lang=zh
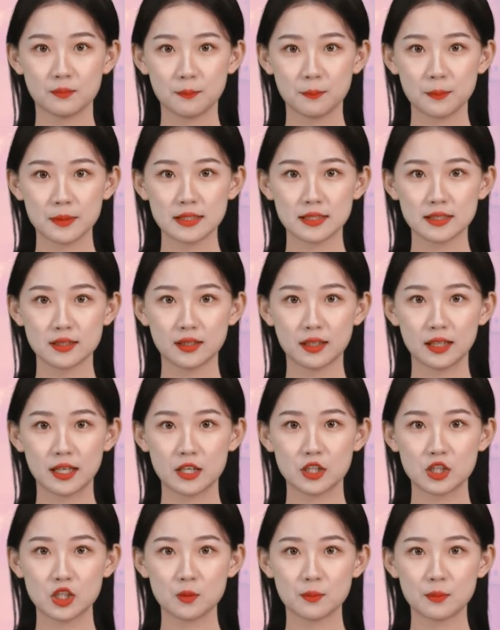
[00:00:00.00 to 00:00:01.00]
毕竟
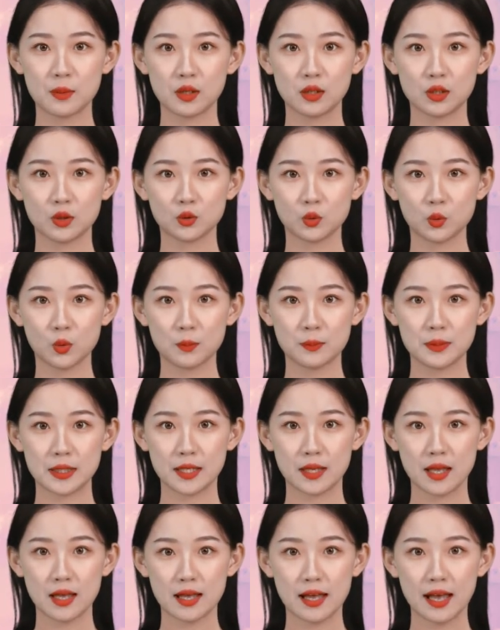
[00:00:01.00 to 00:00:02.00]
黑芝麻和糯
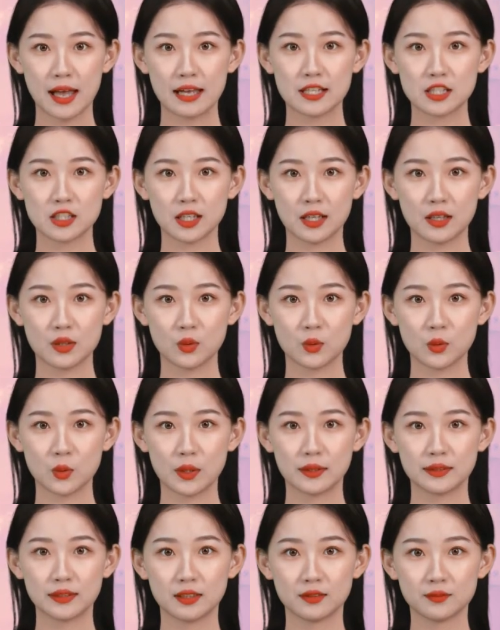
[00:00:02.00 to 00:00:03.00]
米还是很
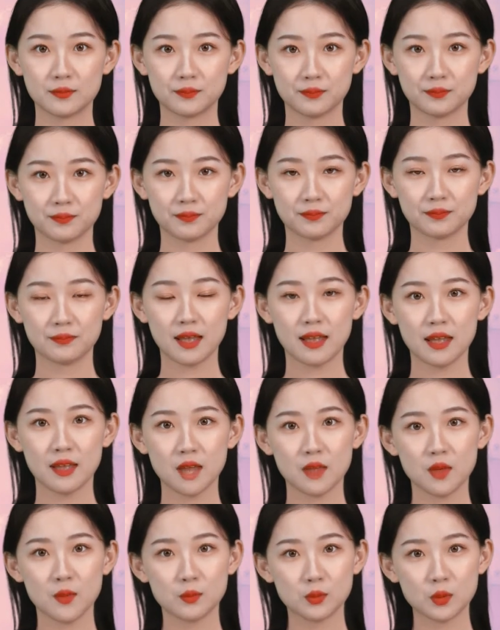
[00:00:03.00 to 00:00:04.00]
贵的。
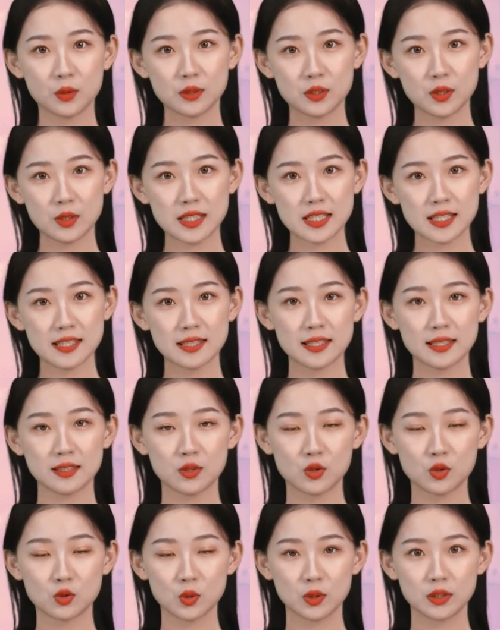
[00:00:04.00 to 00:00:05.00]
木秀这
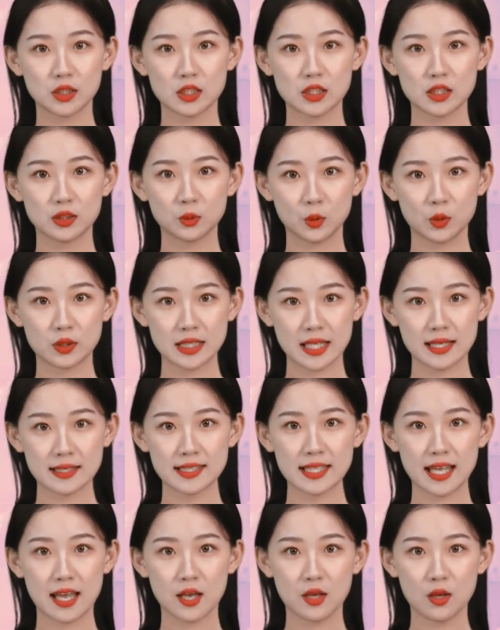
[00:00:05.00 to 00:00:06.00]
次做的是豆沙
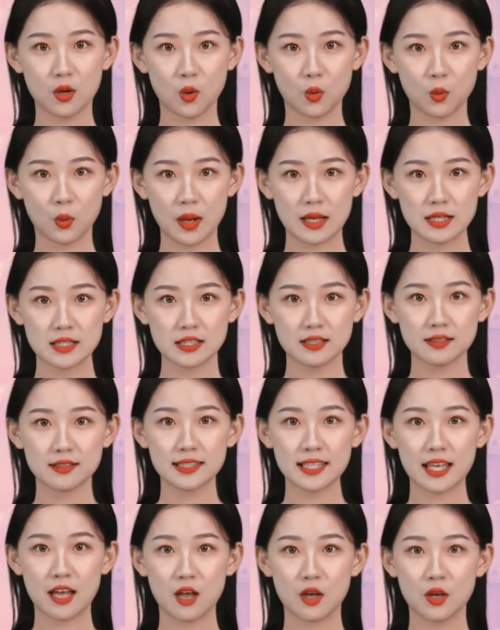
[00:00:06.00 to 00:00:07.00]
馅儿、花生
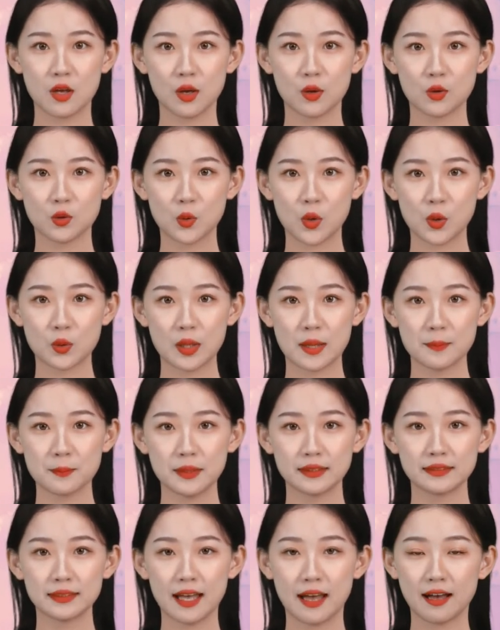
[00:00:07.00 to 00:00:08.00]
馅儿、桂花
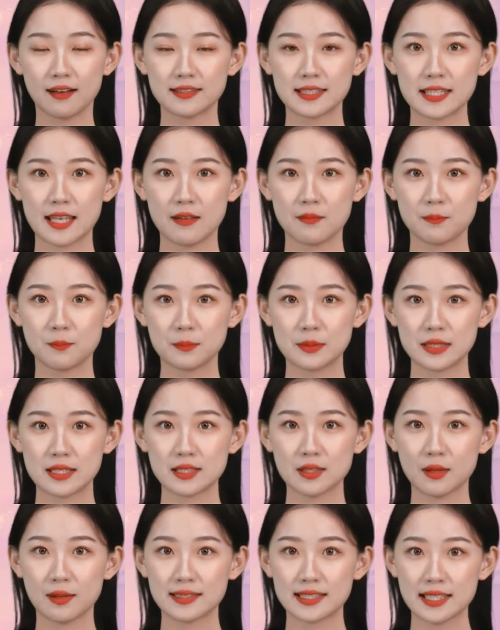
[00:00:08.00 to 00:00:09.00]
冰糖馅儿。蜜
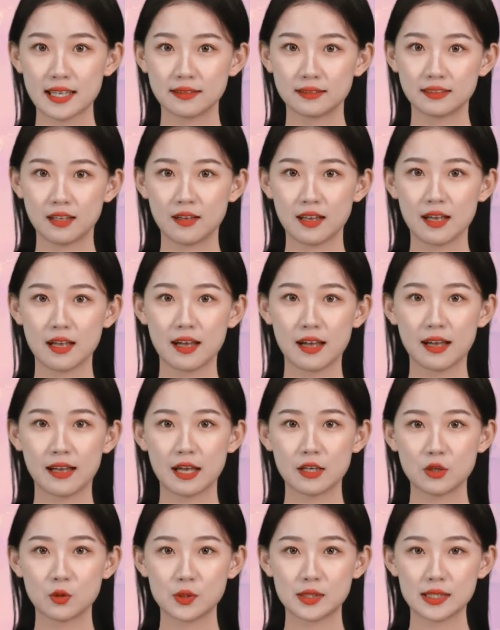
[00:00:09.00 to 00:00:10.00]
枣馅儿的，
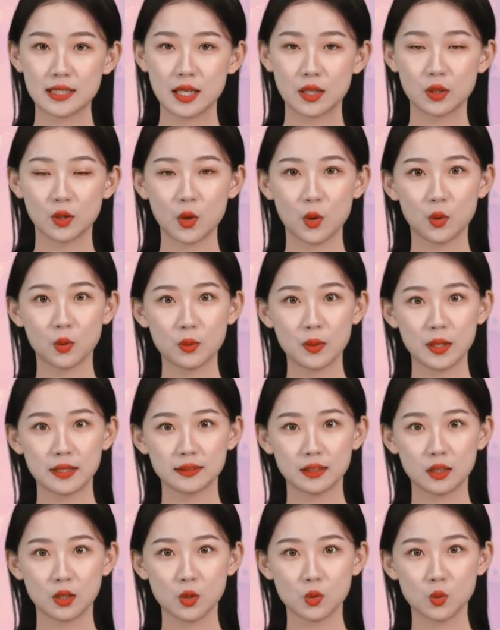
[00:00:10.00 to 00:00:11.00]
还有咸口味
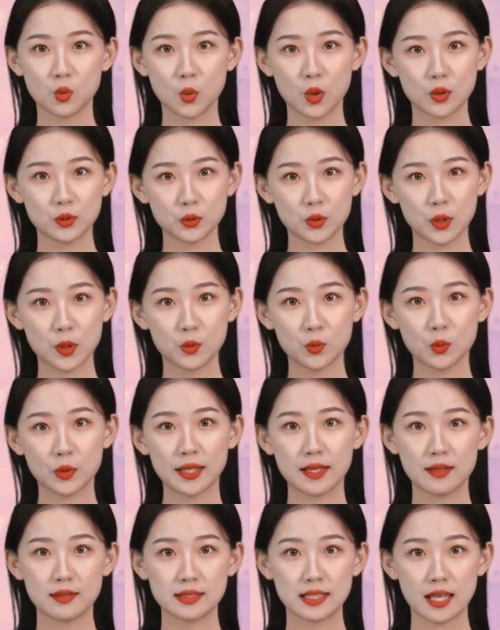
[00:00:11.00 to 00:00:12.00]
的火腿五
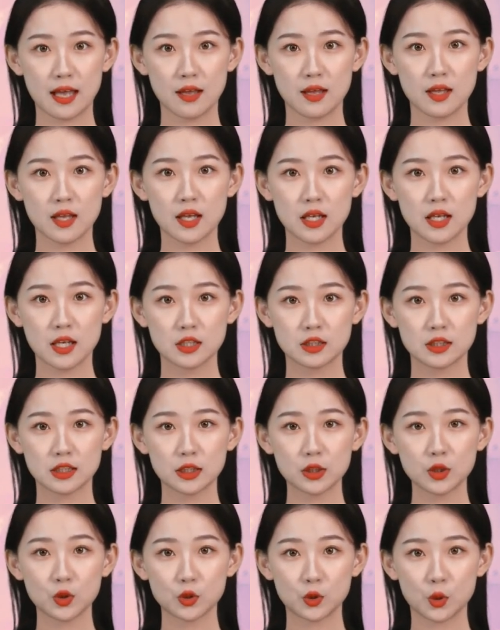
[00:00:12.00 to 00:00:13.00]
仁馅儿，这
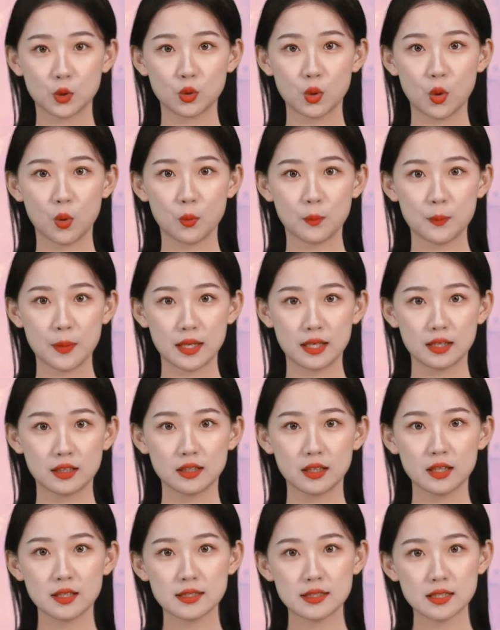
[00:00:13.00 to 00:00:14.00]
六种口味
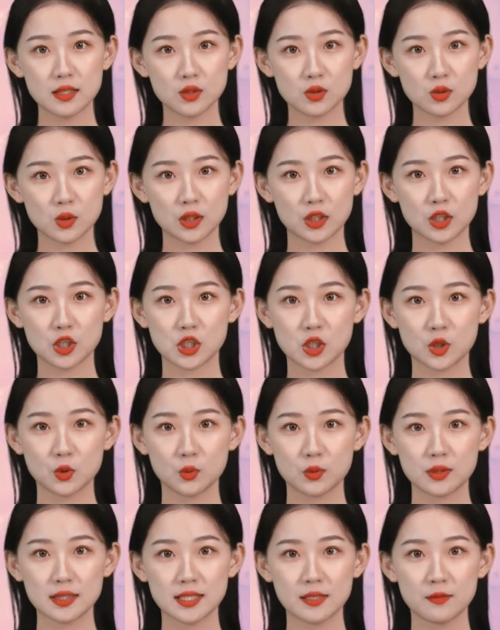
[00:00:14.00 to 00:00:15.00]
各自做了十
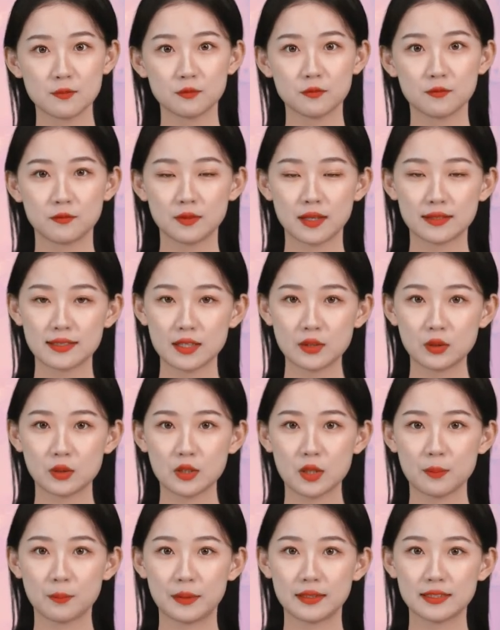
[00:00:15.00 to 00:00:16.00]
五斤，放在六
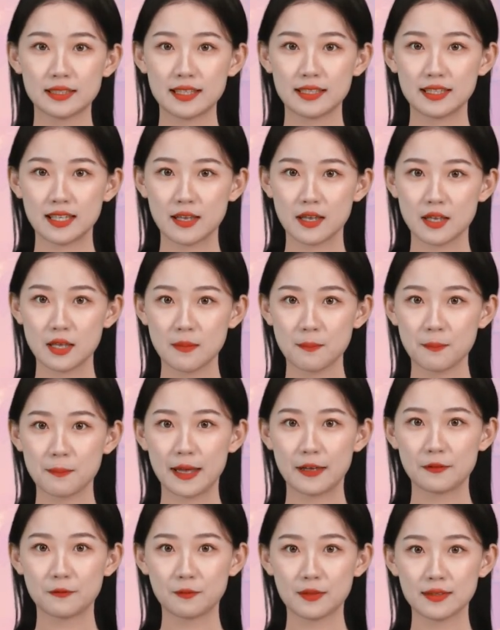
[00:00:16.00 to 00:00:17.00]
个盆子里，
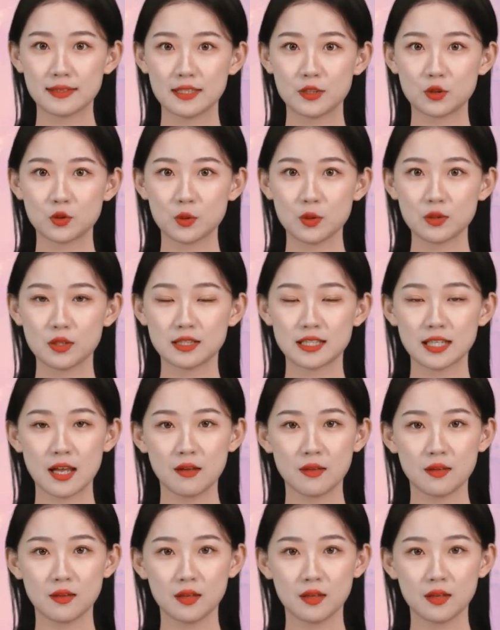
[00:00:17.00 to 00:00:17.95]
摆放在桌子上。